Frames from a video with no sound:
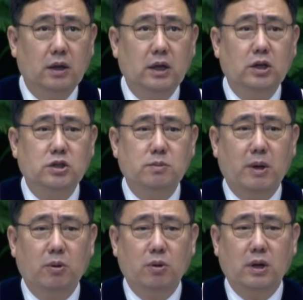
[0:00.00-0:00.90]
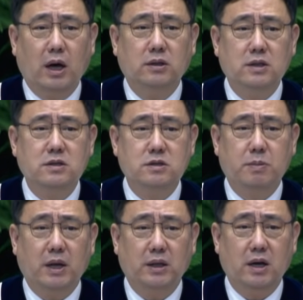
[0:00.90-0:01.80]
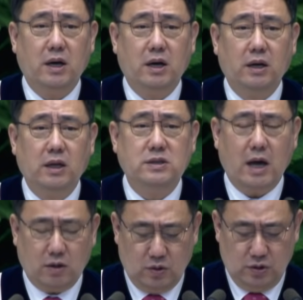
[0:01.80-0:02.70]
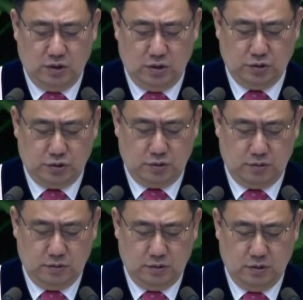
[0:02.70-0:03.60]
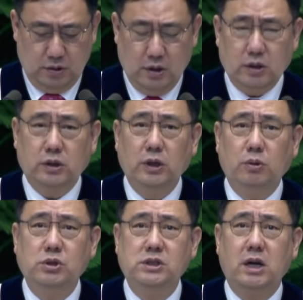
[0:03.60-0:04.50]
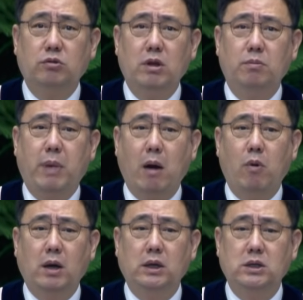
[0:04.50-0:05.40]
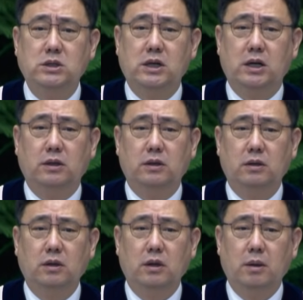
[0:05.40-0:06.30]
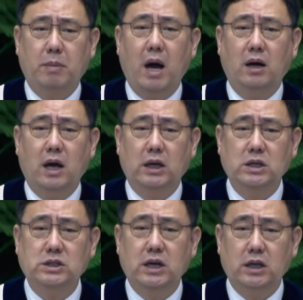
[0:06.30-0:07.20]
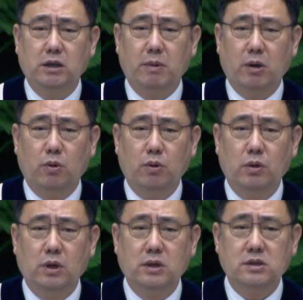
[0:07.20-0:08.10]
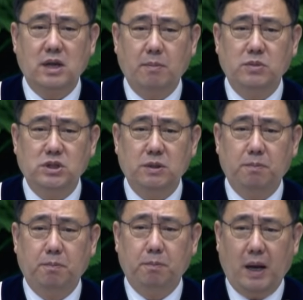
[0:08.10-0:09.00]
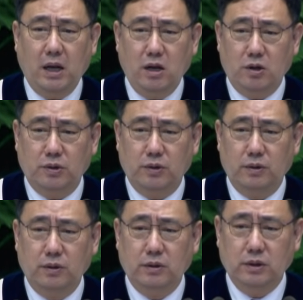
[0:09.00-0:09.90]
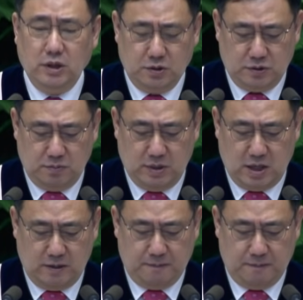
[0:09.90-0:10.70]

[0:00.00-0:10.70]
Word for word: 이것이 바로 가데스 바네아의 사건이었죠. 그리고 시작된 방황의 시간, 방랑의 시간이 바로 38년이었습니다.